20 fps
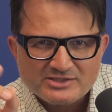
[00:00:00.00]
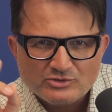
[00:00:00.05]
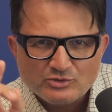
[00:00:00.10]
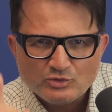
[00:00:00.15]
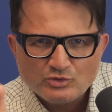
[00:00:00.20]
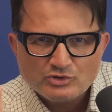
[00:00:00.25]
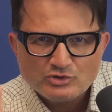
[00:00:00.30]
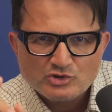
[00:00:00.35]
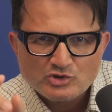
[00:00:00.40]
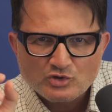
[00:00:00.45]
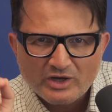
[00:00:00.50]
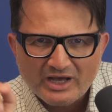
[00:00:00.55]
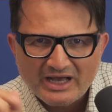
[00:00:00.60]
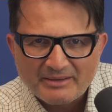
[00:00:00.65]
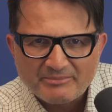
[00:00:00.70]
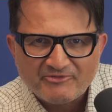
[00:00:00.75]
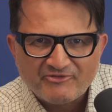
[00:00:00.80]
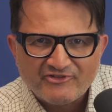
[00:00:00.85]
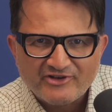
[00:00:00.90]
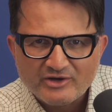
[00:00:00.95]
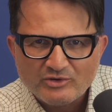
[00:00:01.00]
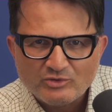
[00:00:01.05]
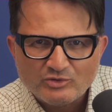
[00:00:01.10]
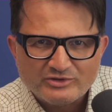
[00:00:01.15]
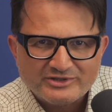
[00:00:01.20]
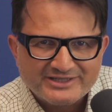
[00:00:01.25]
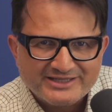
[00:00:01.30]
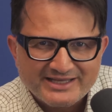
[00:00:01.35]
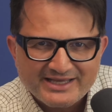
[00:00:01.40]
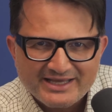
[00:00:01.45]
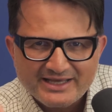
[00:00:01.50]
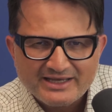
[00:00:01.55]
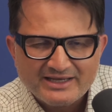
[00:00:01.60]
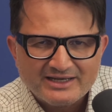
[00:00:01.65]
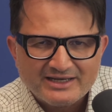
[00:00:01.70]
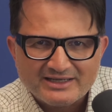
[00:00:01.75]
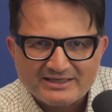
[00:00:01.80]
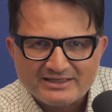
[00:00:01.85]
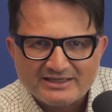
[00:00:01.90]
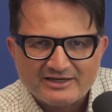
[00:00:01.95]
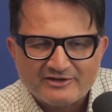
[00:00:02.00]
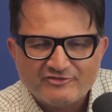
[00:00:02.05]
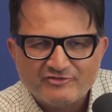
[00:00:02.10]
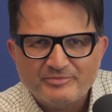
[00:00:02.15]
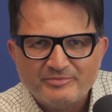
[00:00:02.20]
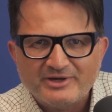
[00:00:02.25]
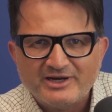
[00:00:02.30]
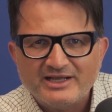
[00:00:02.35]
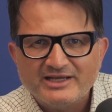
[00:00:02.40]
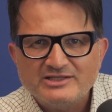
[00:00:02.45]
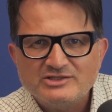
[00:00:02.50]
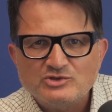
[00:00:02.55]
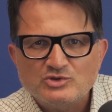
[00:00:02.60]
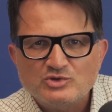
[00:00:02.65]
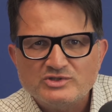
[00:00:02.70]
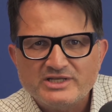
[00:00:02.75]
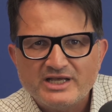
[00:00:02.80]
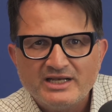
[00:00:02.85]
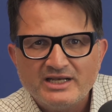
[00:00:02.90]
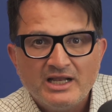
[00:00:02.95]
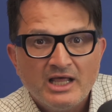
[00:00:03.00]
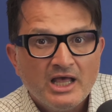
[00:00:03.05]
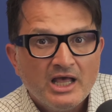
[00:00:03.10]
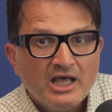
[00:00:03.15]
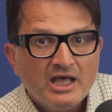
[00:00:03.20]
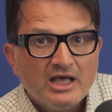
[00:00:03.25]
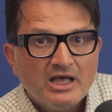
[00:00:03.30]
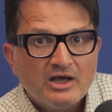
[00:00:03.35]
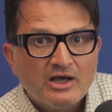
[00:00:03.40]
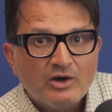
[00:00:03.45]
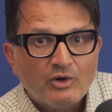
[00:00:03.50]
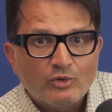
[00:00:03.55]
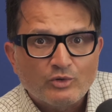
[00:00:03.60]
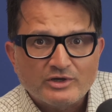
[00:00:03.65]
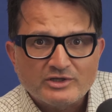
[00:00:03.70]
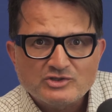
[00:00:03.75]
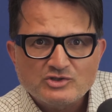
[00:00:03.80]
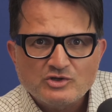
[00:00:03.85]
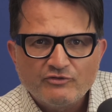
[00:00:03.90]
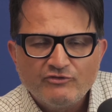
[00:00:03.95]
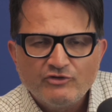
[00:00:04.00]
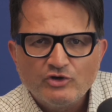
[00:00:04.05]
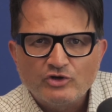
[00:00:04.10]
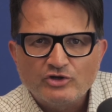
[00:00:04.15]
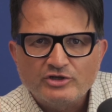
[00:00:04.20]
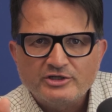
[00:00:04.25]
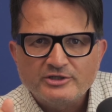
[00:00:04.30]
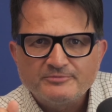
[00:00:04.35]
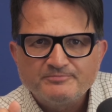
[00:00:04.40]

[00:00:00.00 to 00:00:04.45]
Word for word: nun zur Abwehr und Gegenangriff bereit zu sein oder zur Flucht.